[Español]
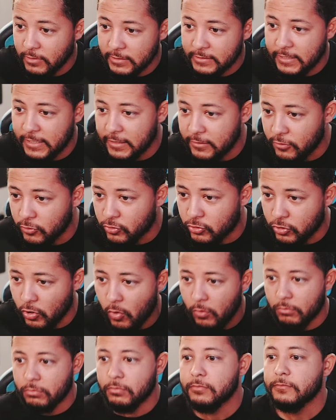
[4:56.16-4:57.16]
es una excelente
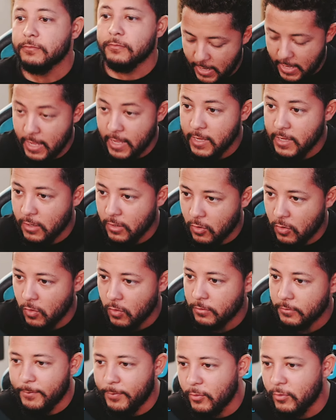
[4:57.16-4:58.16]
opción,
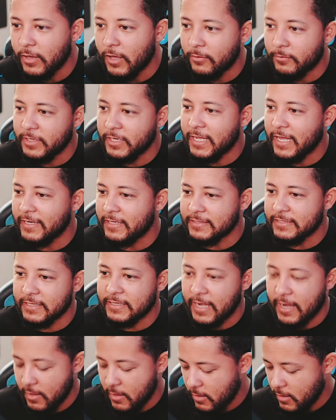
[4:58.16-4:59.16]
México, República Dominicana,
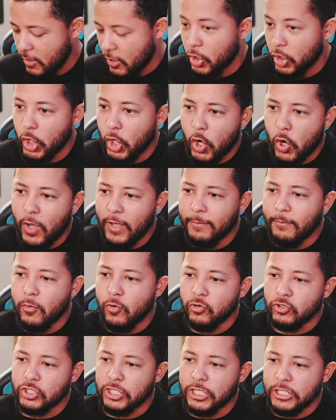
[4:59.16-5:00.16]
etcétera. No coja
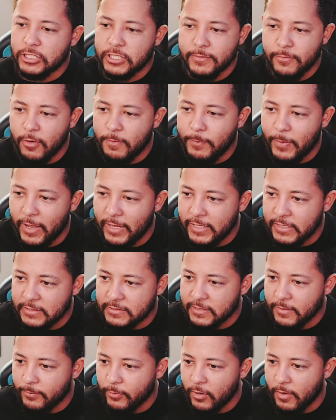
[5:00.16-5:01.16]
muchísimos
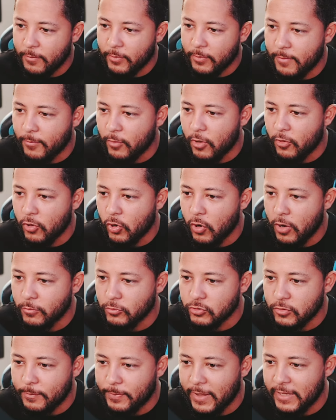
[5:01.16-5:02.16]
países, por ejemplo, cuando
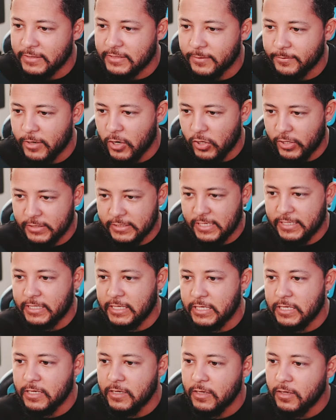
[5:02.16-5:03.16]
coge muchos países, Mira lo que dice
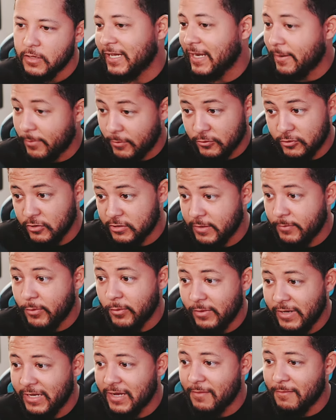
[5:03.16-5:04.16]
aquí. Puede que la promoción
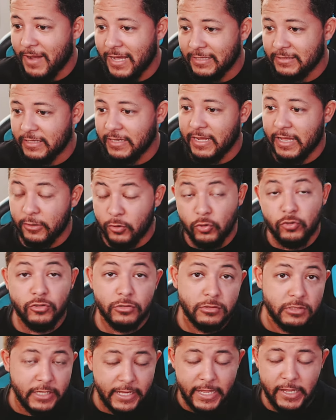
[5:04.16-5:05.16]
se publique más en
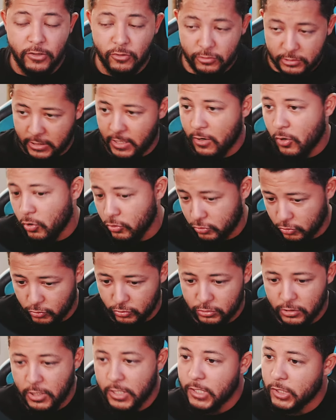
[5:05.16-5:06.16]
algunos de ellos que en
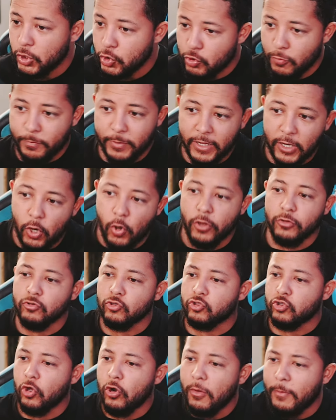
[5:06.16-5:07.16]
otros. Tú puedes
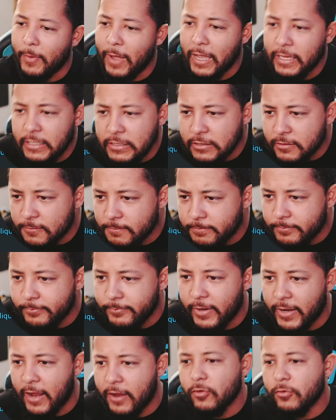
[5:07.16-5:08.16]
coger un solo país
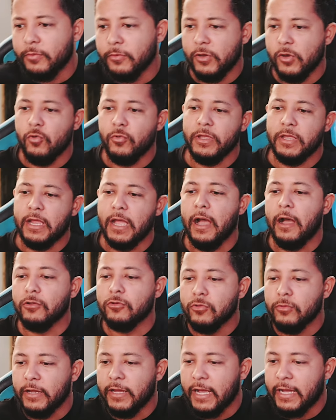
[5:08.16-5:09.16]
para ir
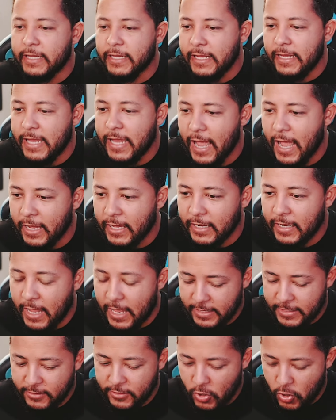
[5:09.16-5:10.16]
ubicado. Tú ves aquí,
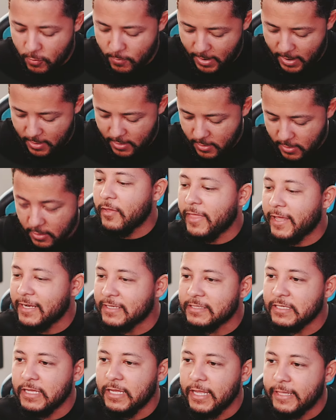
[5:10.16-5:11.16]
agregas el idioma. Le voy a
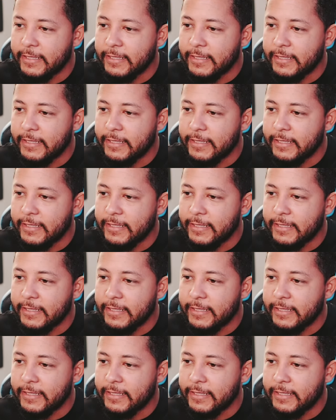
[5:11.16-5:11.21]
dar la